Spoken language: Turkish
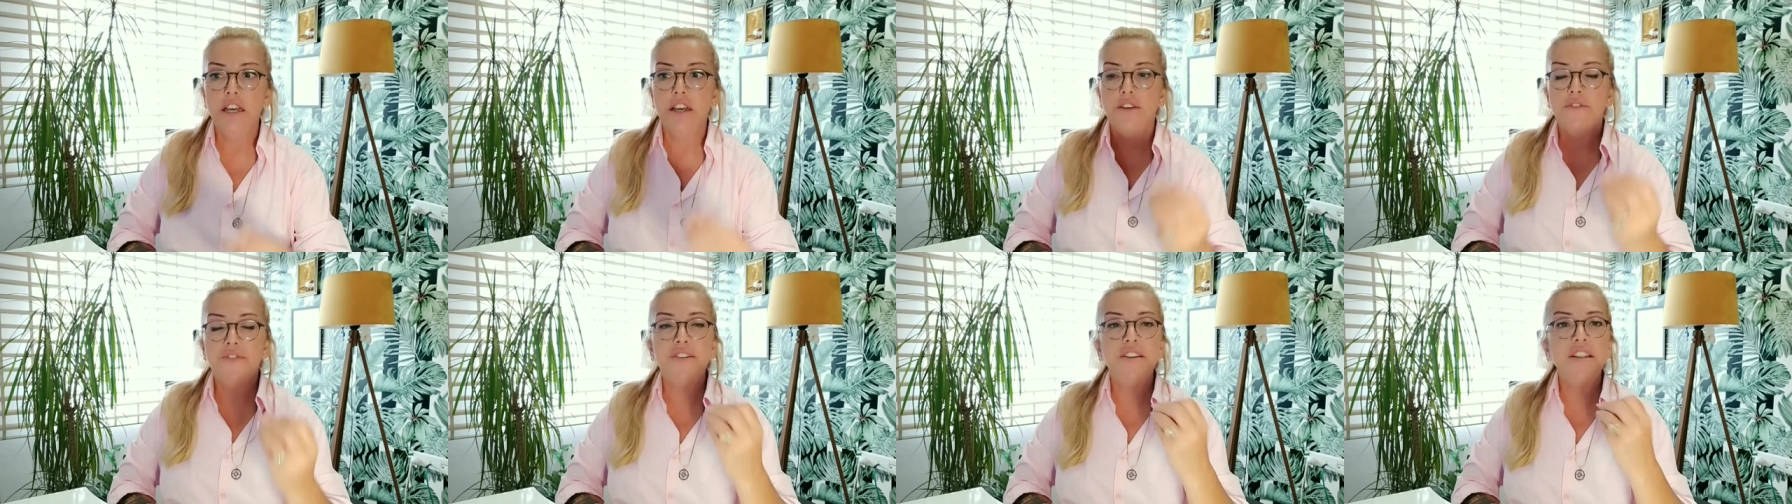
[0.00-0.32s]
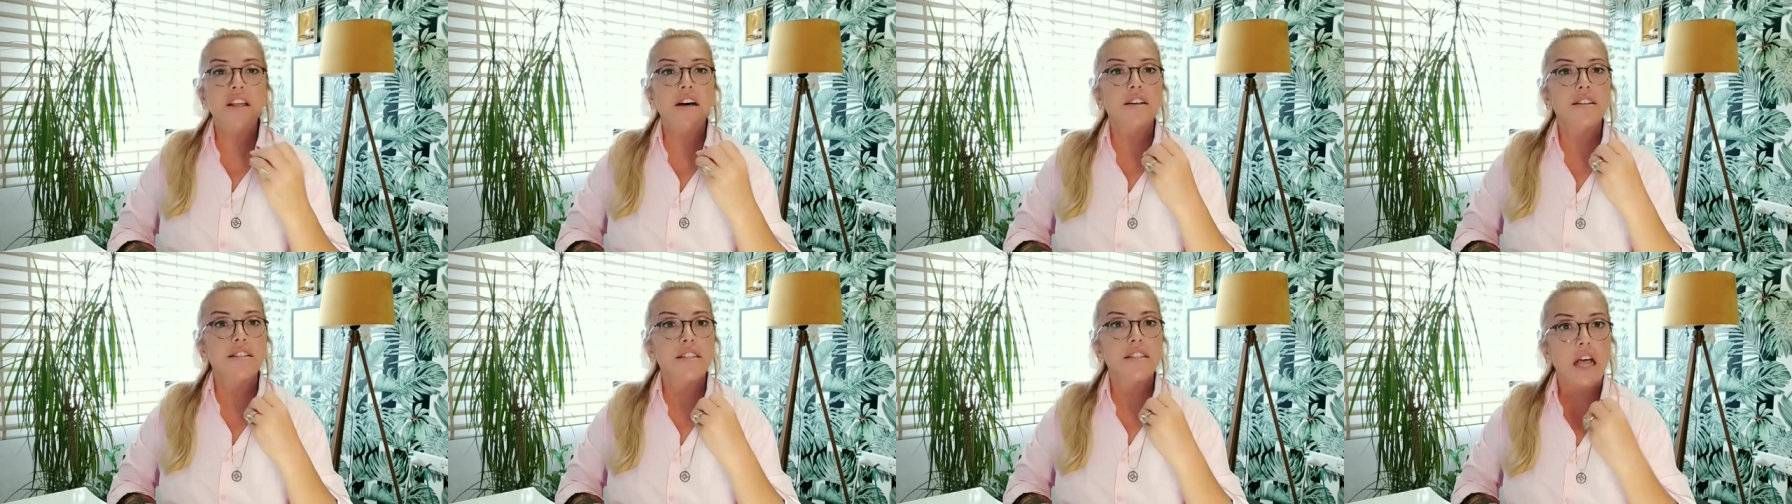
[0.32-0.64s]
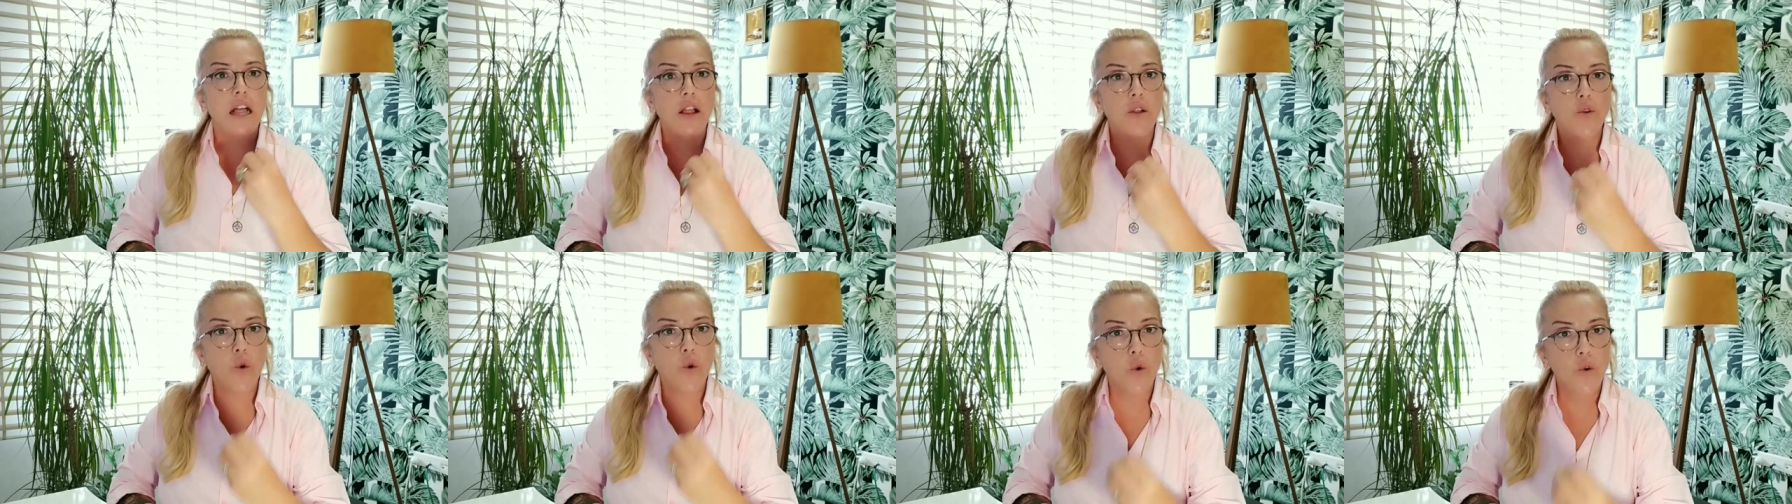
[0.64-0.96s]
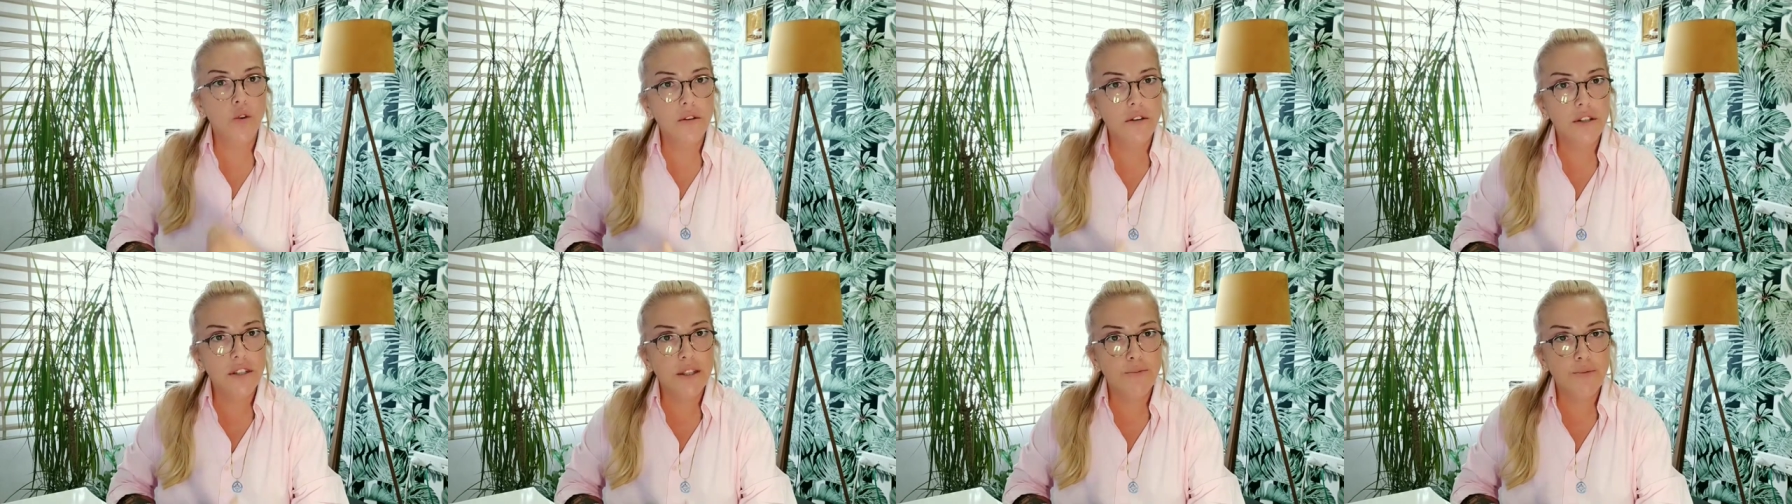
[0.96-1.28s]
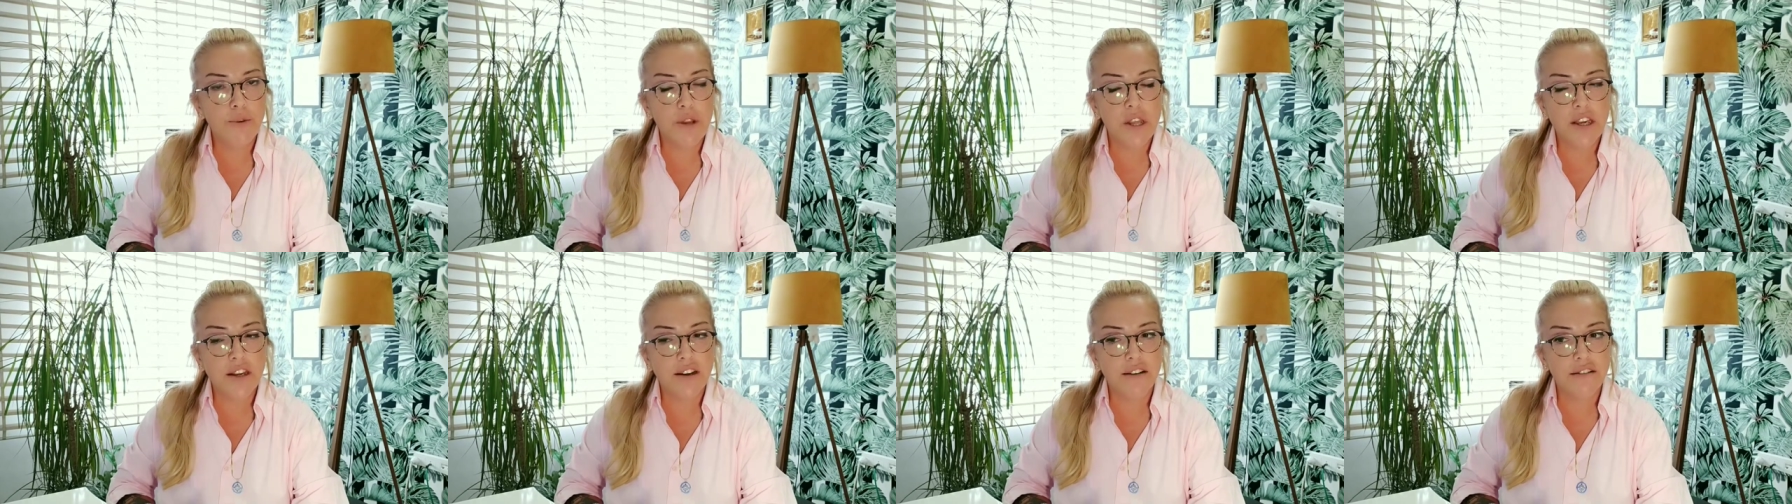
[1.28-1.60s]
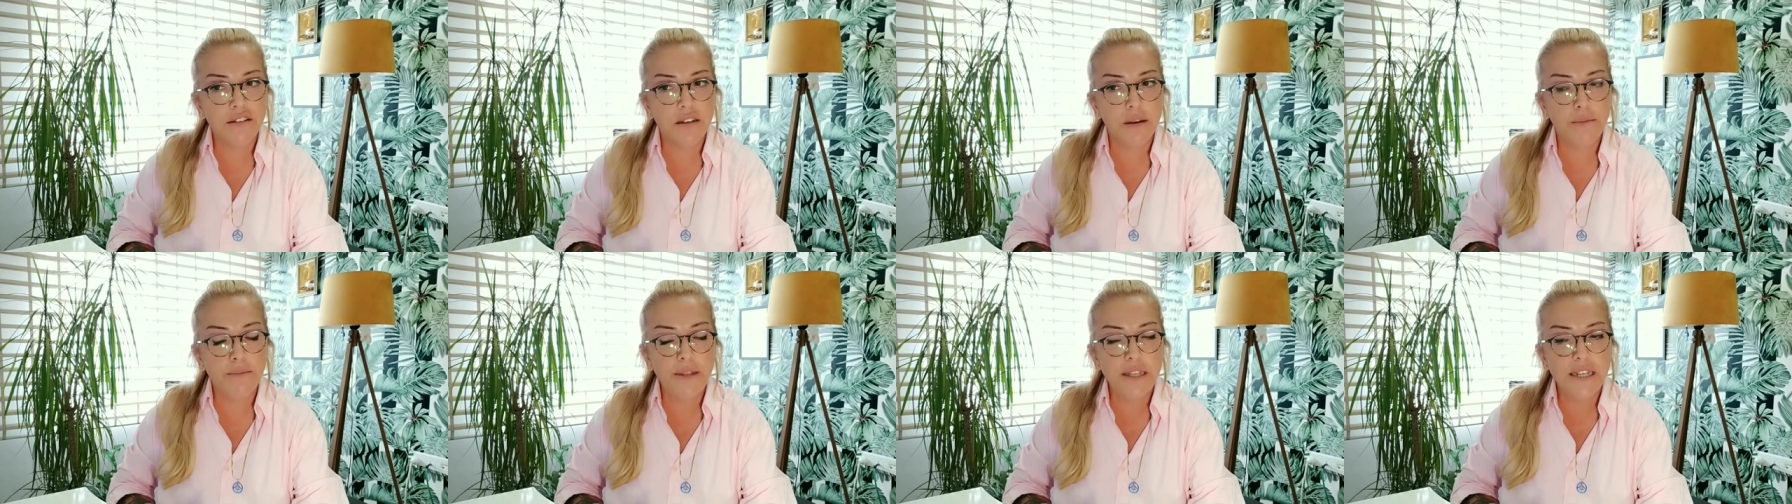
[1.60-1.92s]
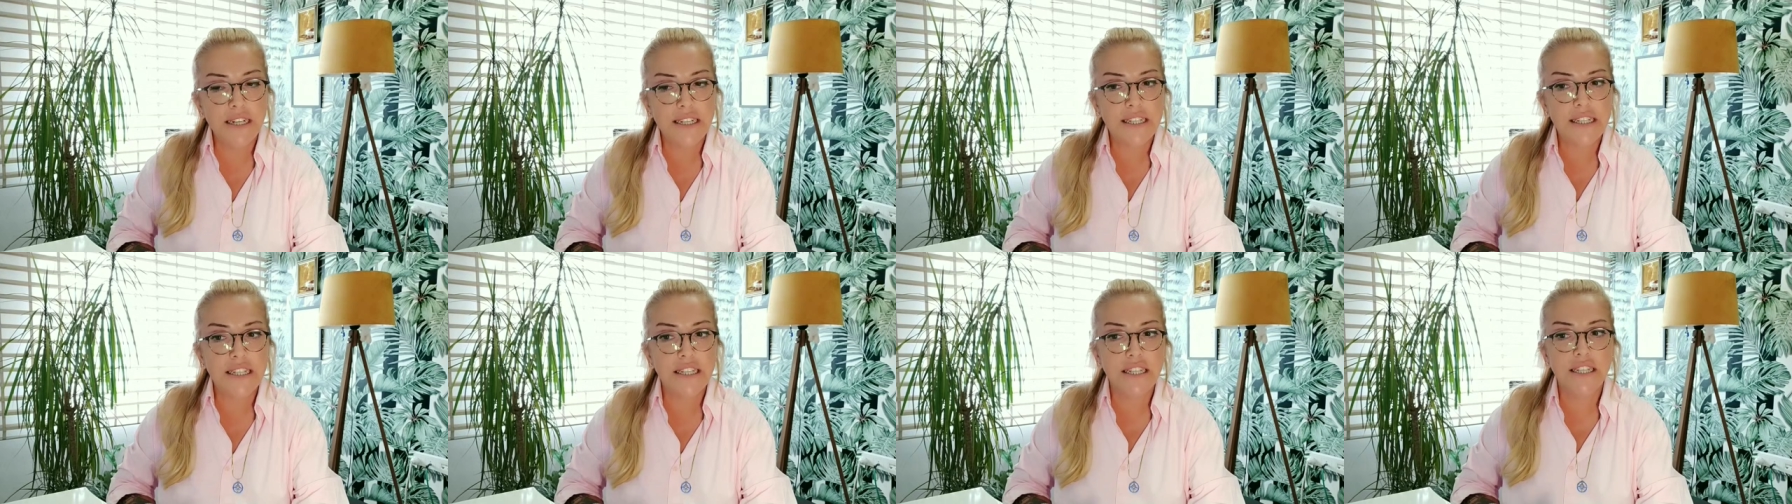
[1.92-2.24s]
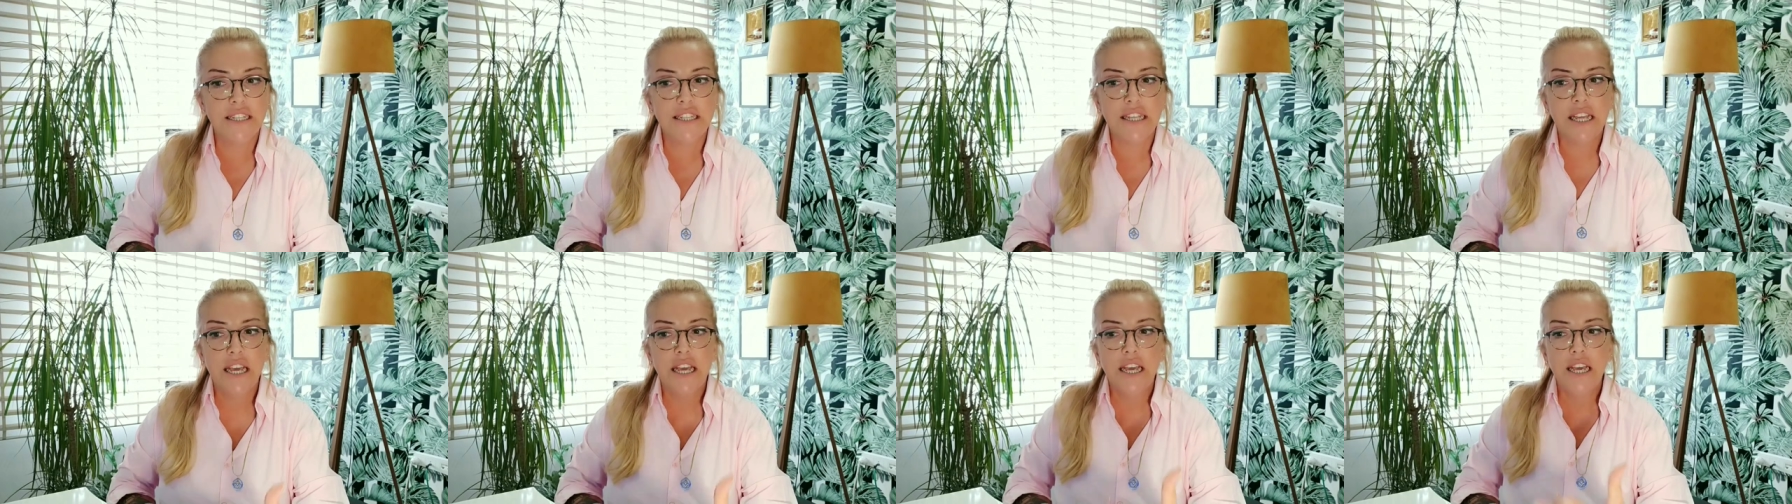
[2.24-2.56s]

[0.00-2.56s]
finansal konuları da buraya katabilirsiniz.